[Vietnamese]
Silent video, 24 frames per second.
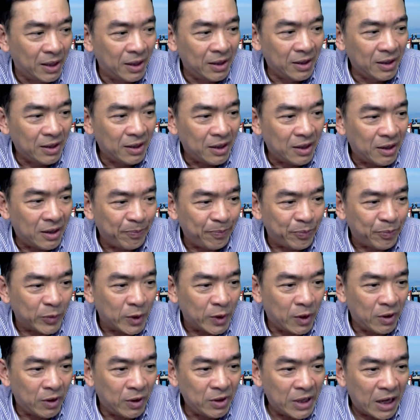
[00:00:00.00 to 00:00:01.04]
um,
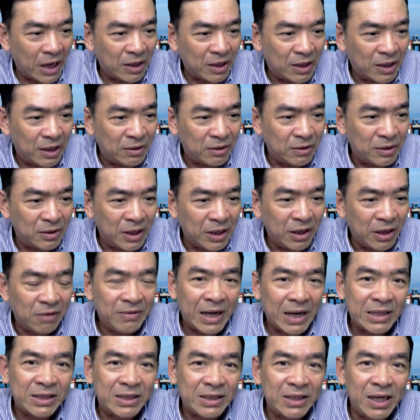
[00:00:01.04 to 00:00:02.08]
nói rằng là những cái
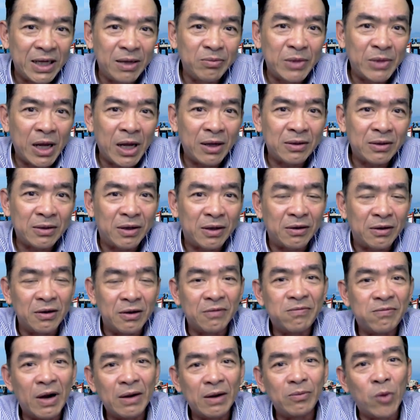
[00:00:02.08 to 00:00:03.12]
vaccine đó là ờ, được
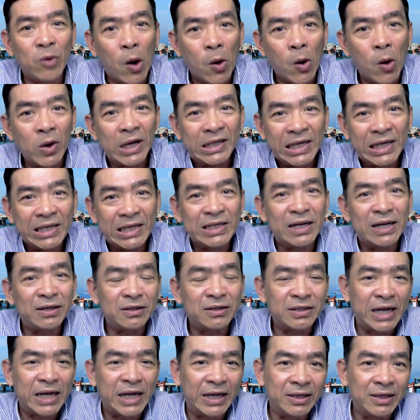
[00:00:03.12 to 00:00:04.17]
phân bổ ra chích cho người
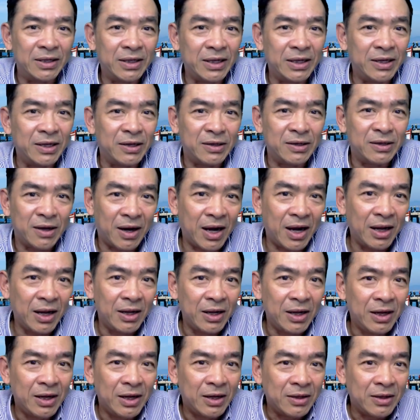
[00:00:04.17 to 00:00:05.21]
này người kia người nọ
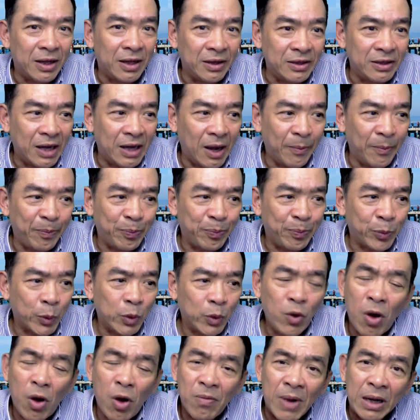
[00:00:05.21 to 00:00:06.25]
thì um,
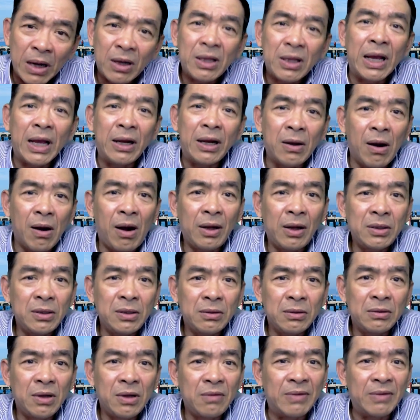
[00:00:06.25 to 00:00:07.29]
nó vẫn có thể có chứ
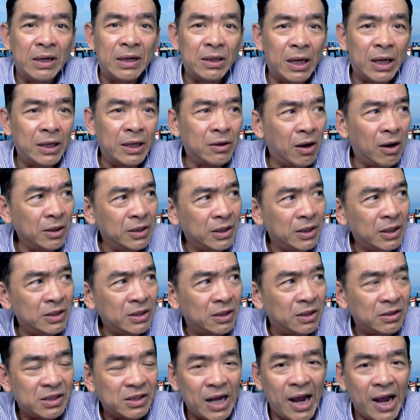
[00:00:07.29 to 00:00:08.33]
nó vẫn có thể có những cái sự
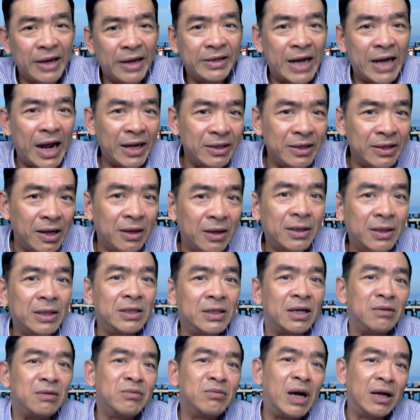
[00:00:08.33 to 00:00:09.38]
sai trái những cái
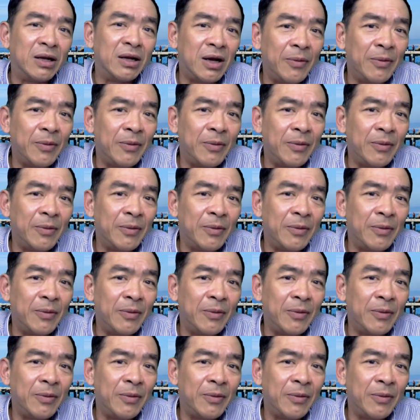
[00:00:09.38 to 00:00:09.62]
sự mà nó